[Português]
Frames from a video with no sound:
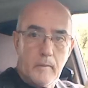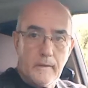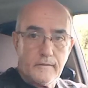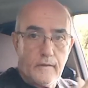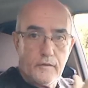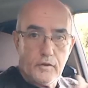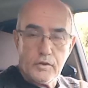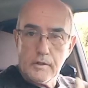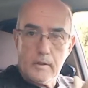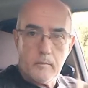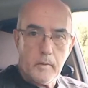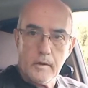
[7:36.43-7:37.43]
mas existem
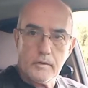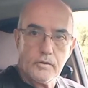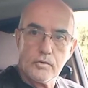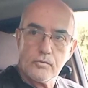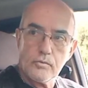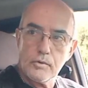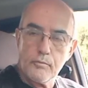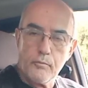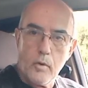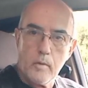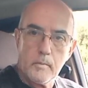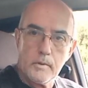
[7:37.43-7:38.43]
também registros de
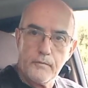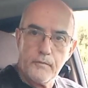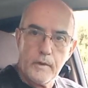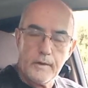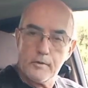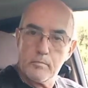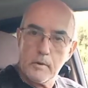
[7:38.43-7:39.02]
forma diferente,